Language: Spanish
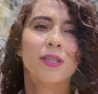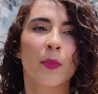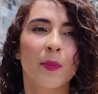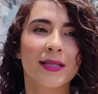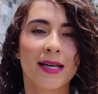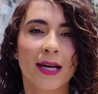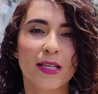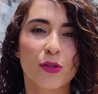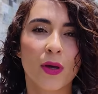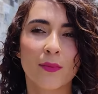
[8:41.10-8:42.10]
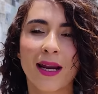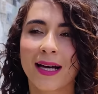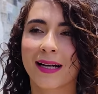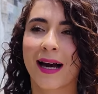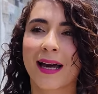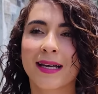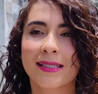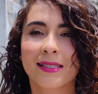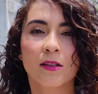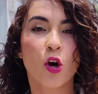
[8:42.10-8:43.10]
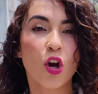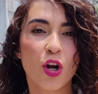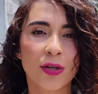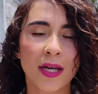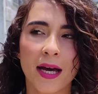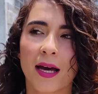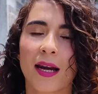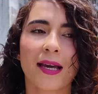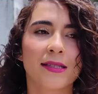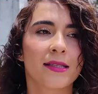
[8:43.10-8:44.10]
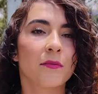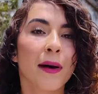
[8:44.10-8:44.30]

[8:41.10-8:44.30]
de Popayán, la ciudad blanca, es colonial, es en